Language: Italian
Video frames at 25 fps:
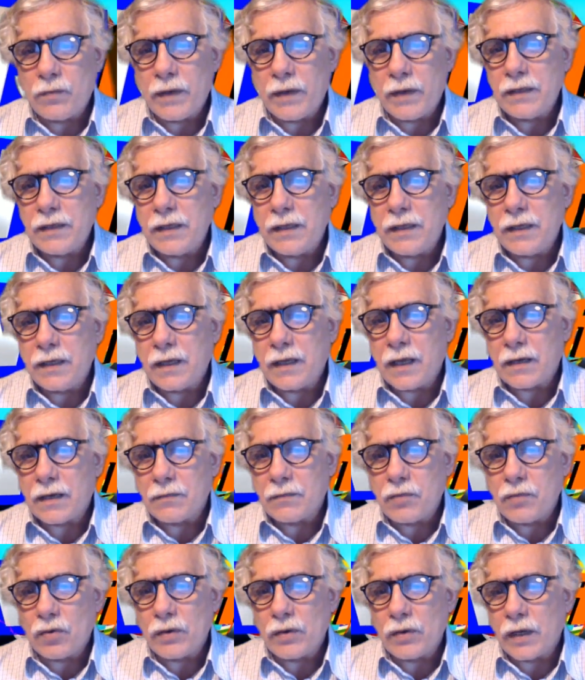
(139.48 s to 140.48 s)
nube di
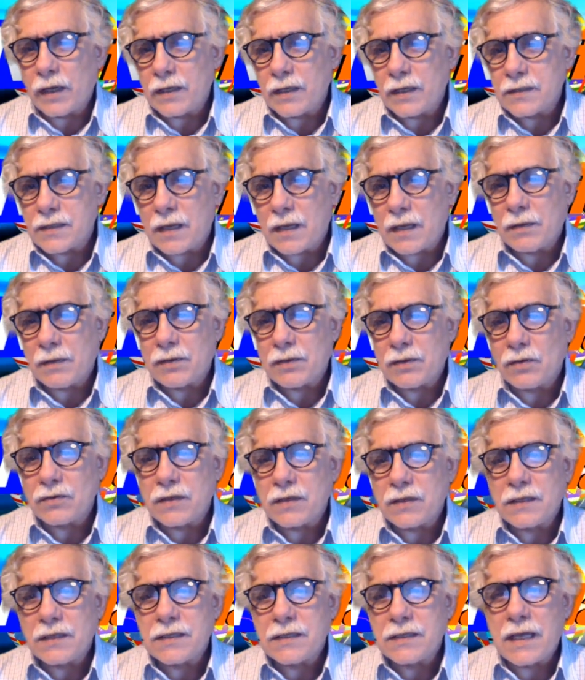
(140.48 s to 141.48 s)
carbone che sabato
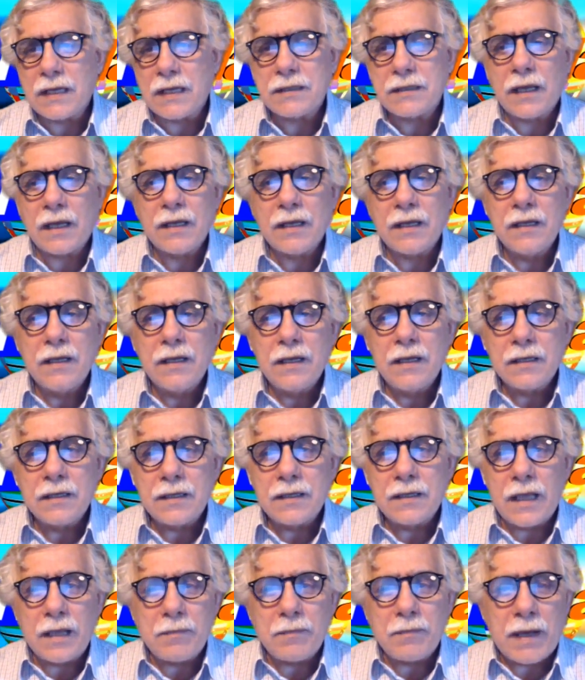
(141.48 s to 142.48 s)
si è alzata
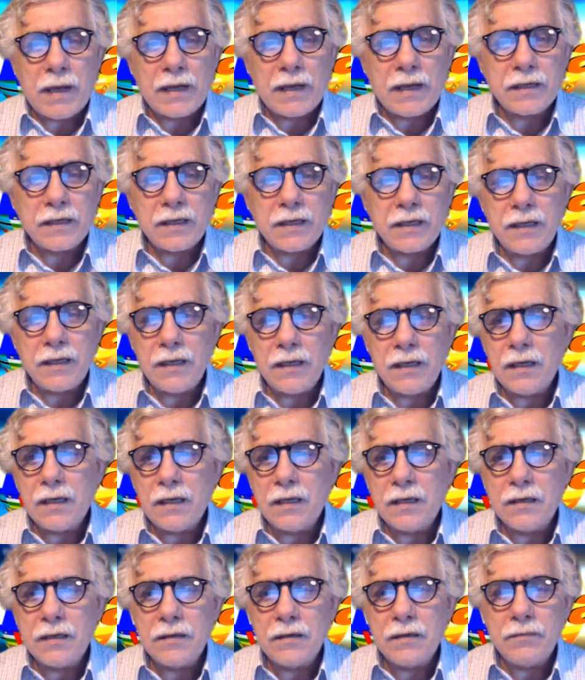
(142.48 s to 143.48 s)
dai parchi
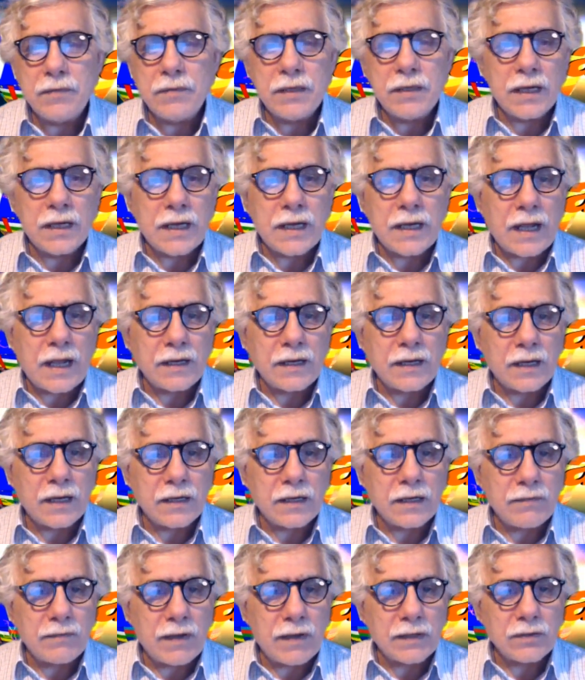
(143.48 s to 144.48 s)
eh, minerari
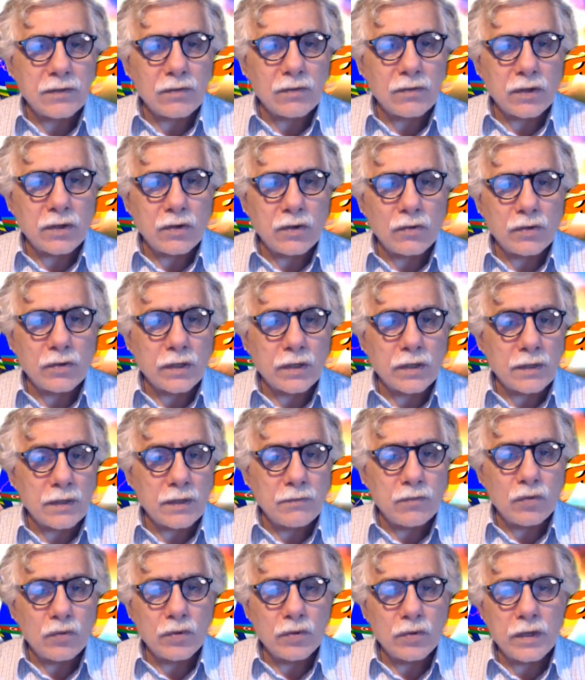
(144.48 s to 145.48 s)
arrivando al rione
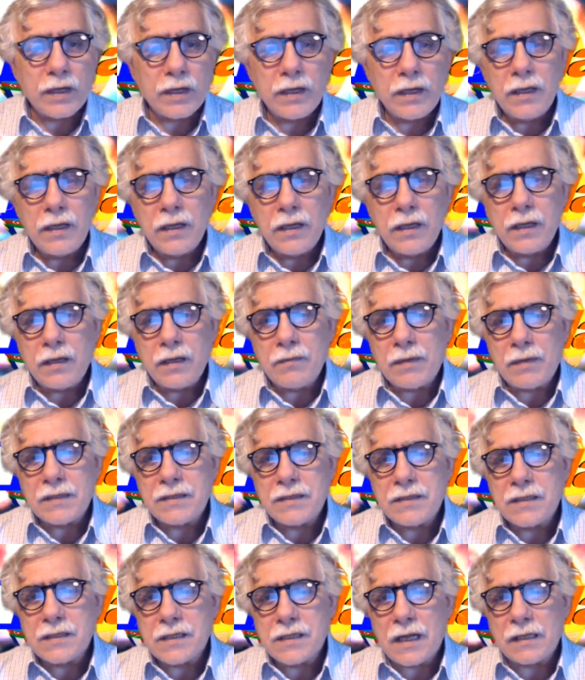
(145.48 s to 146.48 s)
Tamburi. I
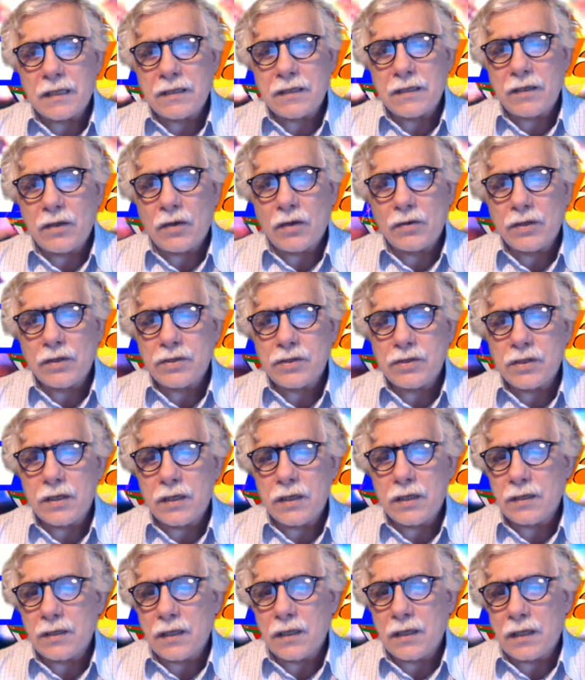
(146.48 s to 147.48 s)
magistrati
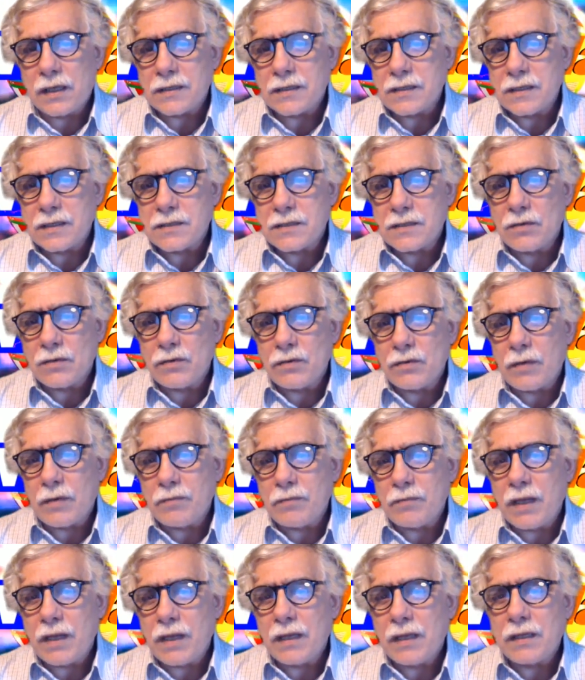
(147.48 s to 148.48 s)
ionici della sezione
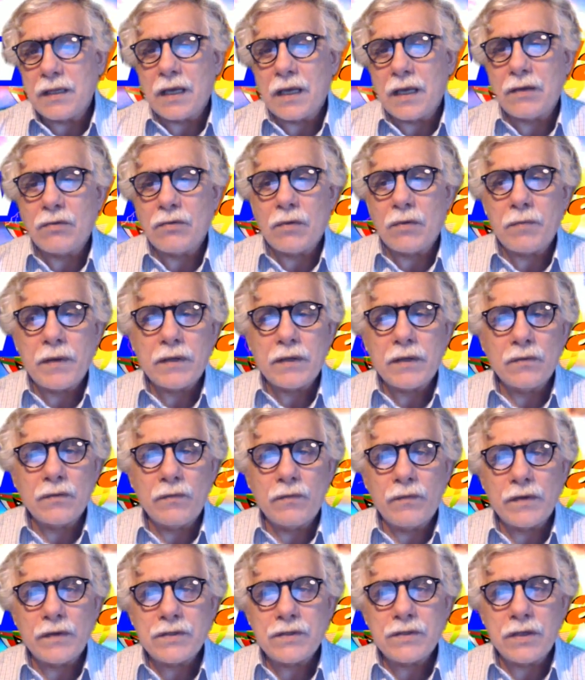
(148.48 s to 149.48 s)
ambiente hanno
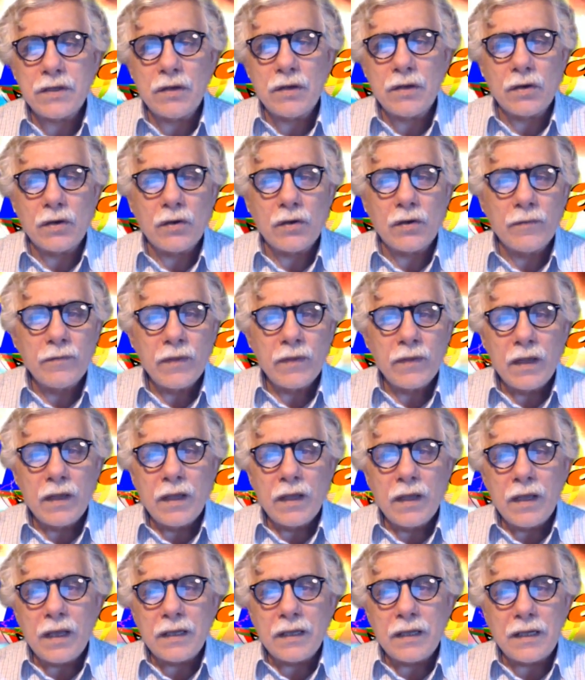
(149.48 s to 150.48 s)
aperto un fascicolo
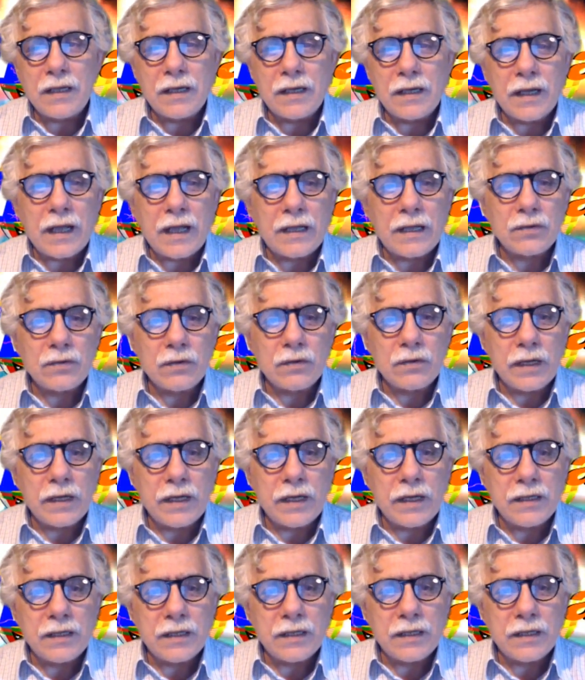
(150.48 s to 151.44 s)
e delegato le